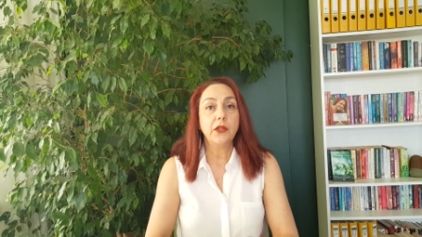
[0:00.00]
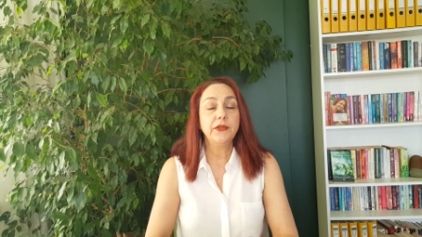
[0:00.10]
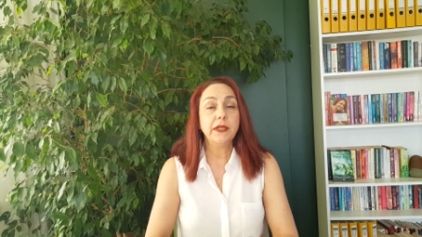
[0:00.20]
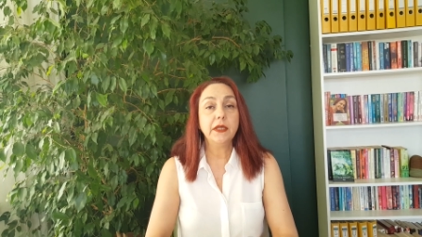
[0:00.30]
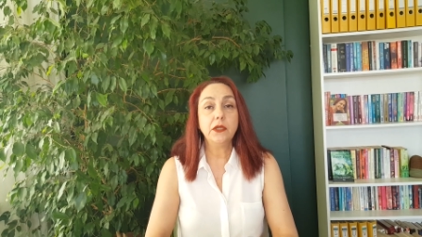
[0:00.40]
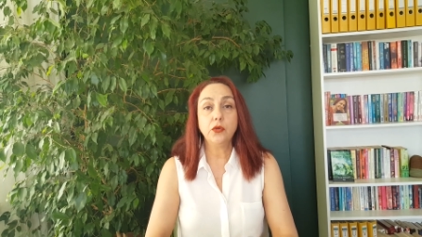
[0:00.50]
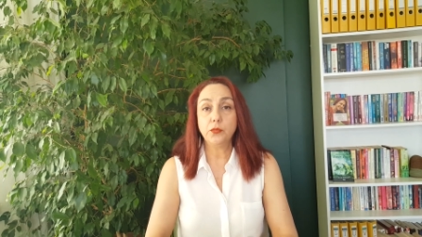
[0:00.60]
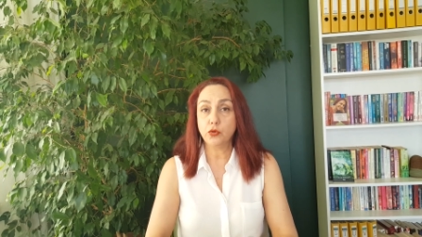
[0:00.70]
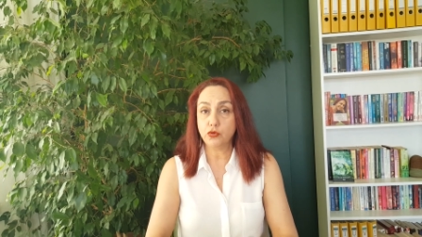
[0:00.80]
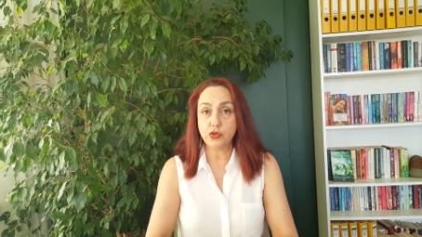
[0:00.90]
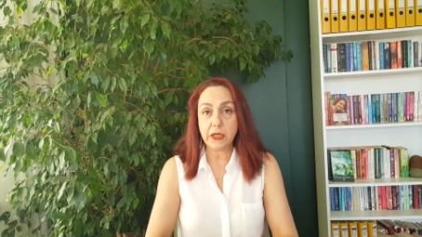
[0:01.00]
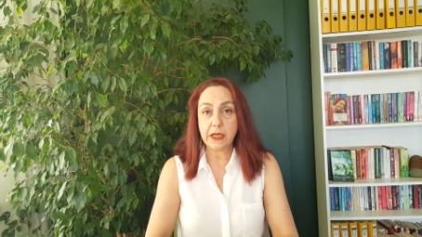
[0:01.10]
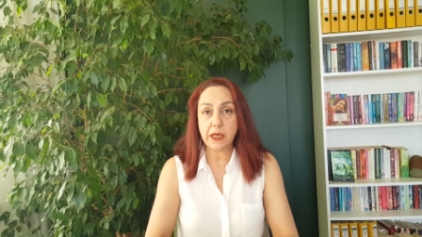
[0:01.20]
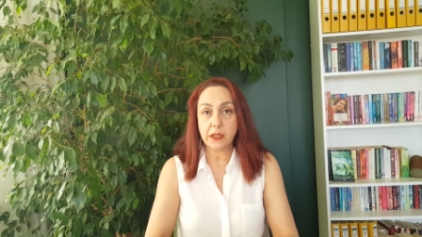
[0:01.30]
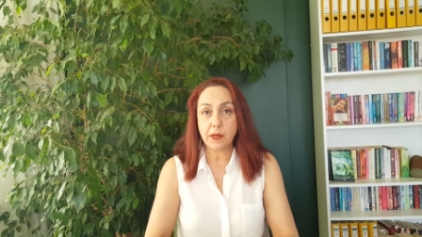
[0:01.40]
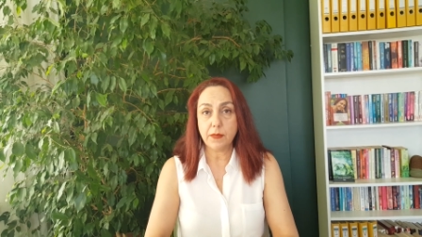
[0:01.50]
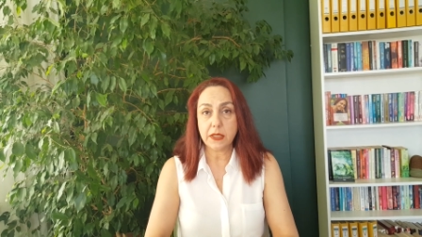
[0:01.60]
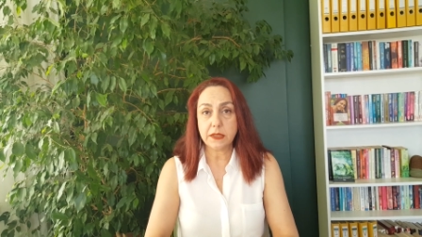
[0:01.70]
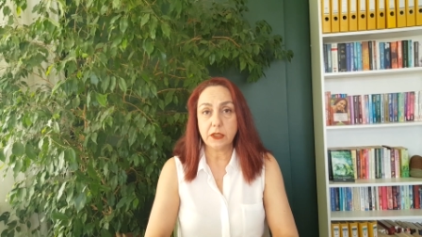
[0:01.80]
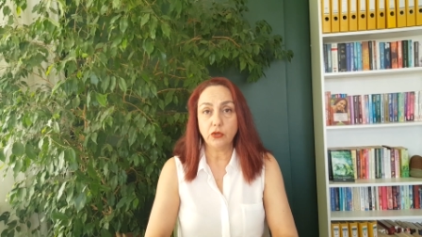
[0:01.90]
Neden hep kötü şeylerden
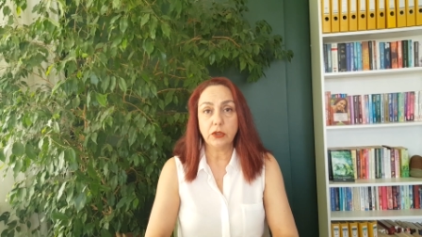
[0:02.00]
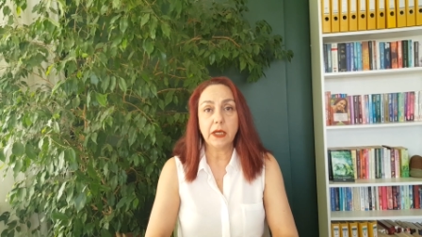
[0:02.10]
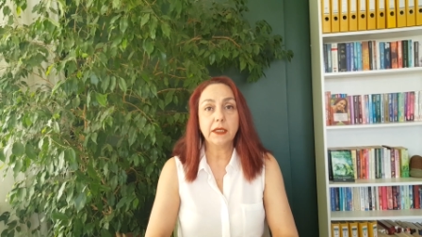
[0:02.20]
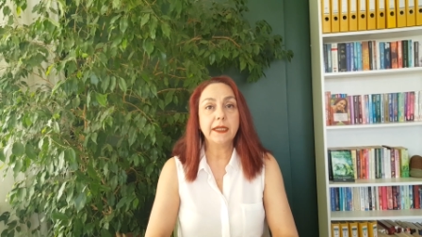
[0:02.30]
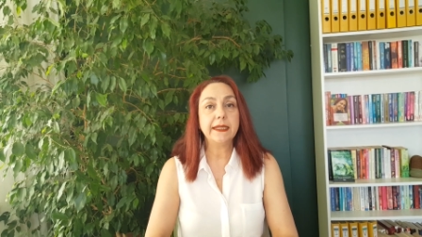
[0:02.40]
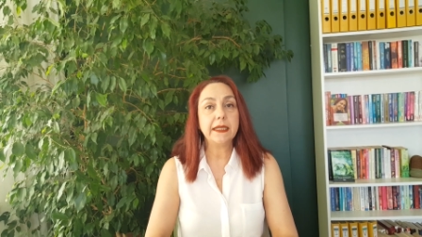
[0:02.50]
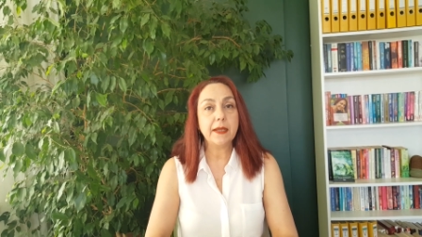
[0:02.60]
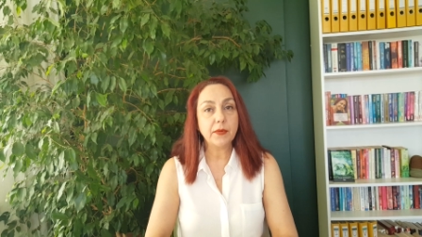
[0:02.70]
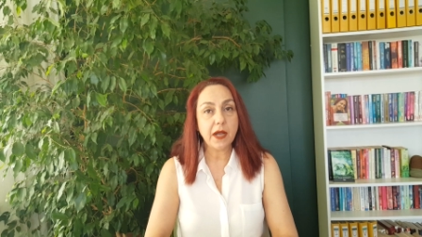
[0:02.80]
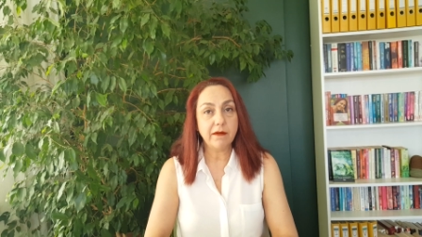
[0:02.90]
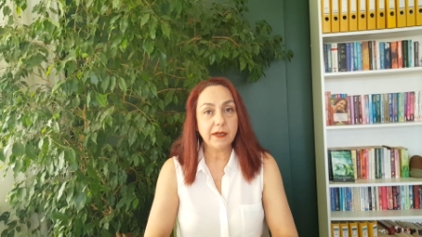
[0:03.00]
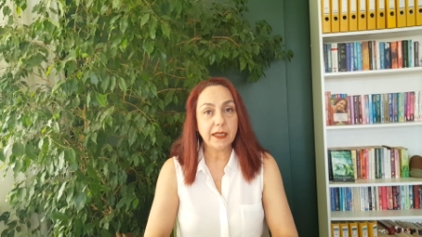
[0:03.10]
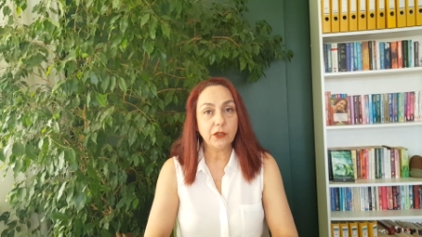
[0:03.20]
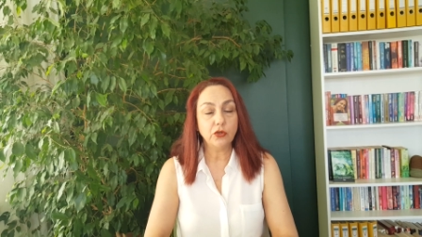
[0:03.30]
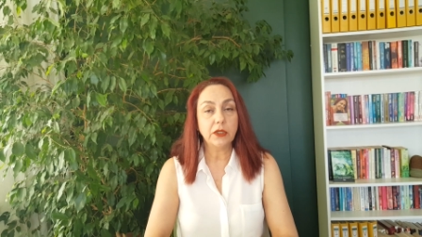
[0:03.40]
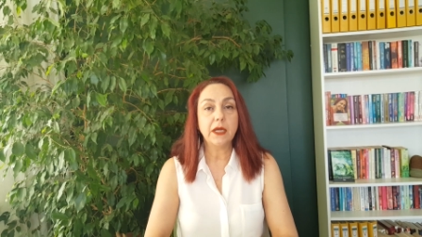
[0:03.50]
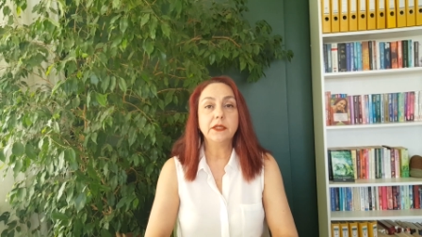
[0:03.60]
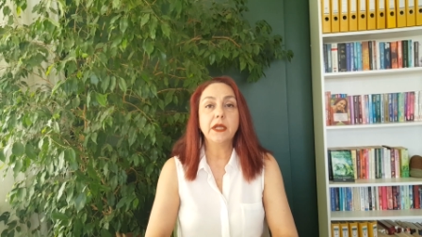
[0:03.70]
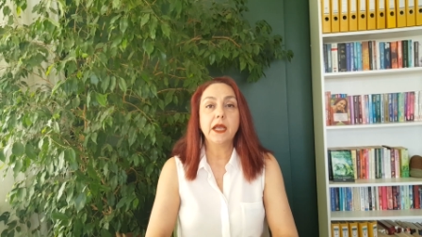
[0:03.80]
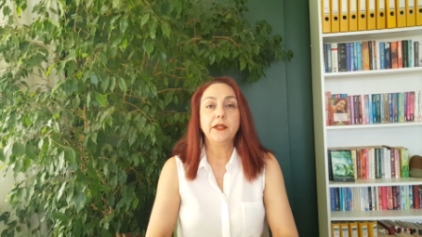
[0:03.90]
bahsediyorlar? Neden hep kavga
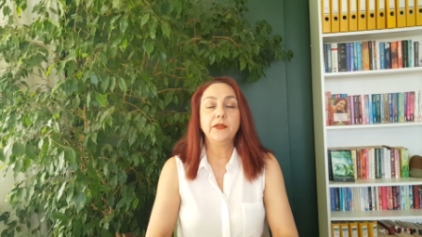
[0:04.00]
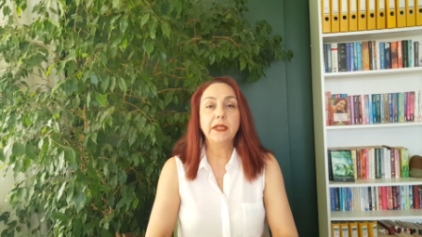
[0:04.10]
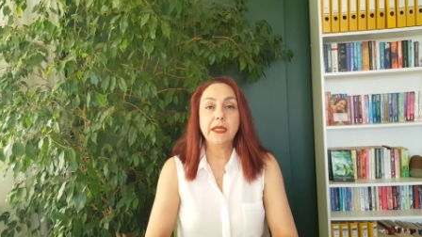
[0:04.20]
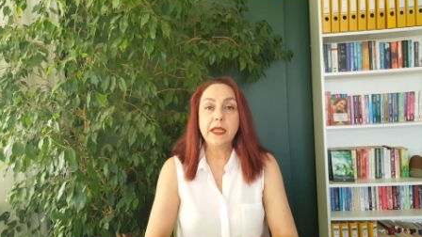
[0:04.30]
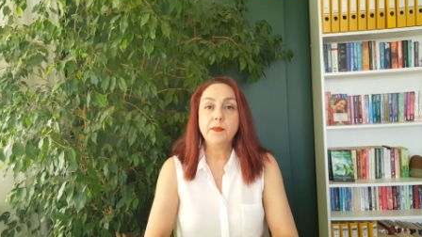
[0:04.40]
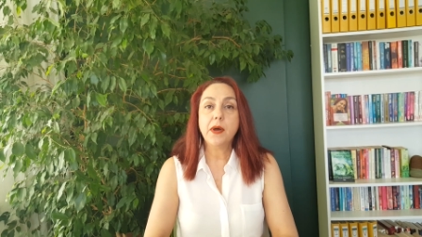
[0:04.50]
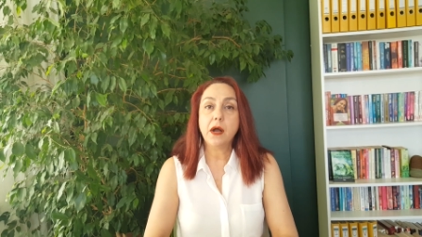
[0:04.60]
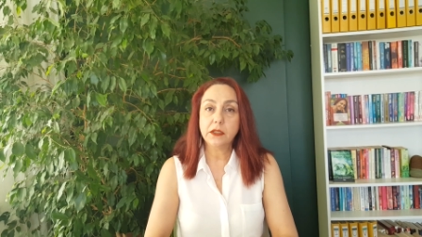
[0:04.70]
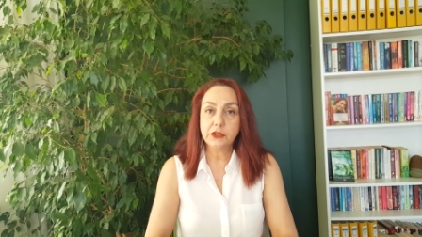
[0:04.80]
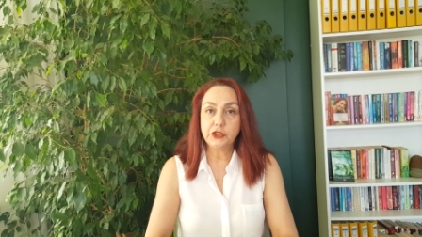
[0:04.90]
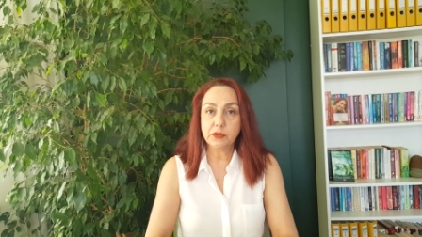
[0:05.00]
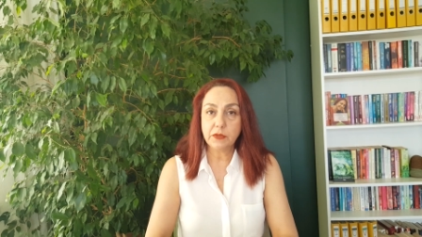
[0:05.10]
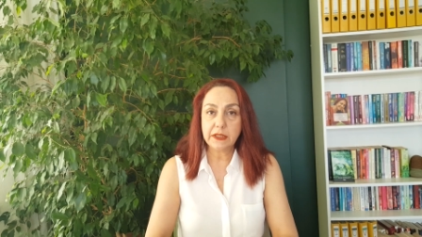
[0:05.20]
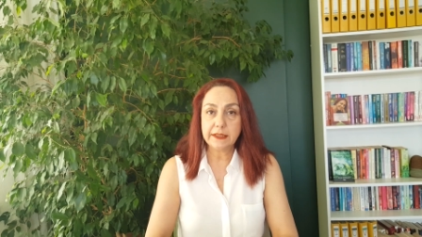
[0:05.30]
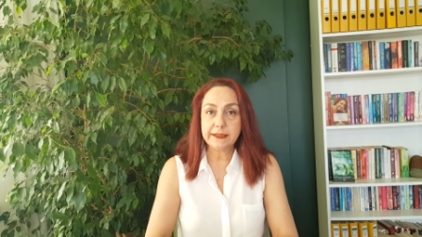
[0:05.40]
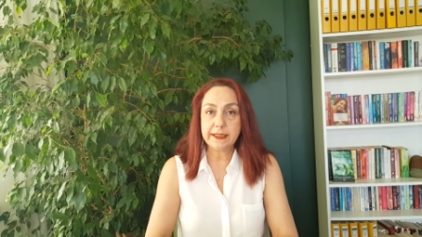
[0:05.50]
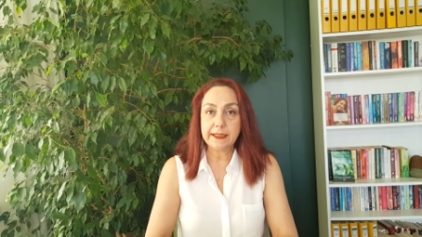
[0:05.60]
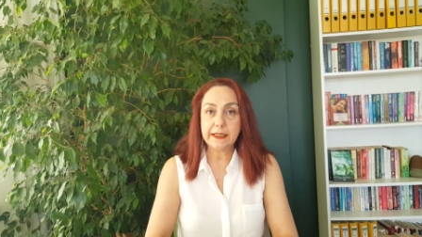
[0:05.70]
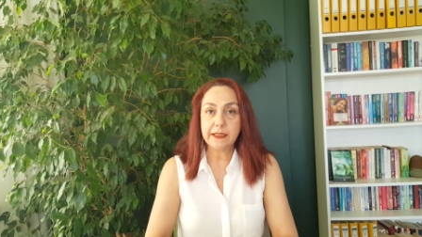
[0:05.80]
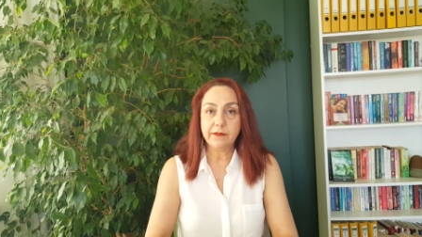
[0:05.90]
ediyorlar? Neden hep haklı çıkmak
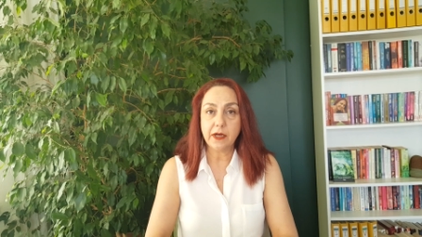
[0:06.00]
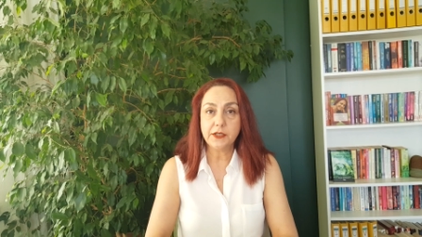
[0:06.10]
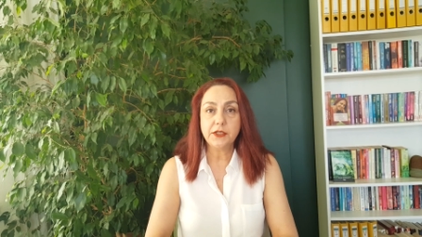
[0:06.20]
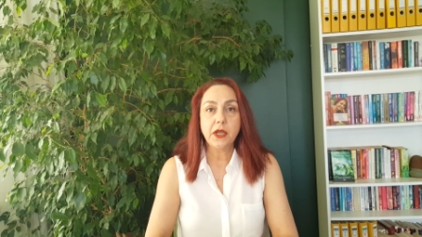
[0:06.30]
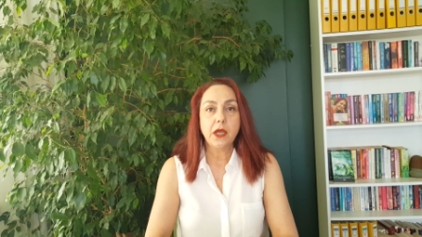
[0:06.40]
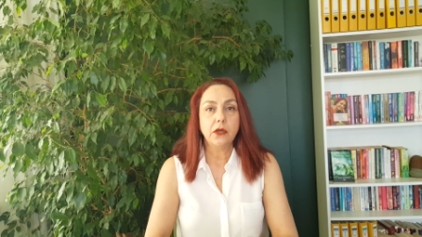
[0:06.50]
istekleri var?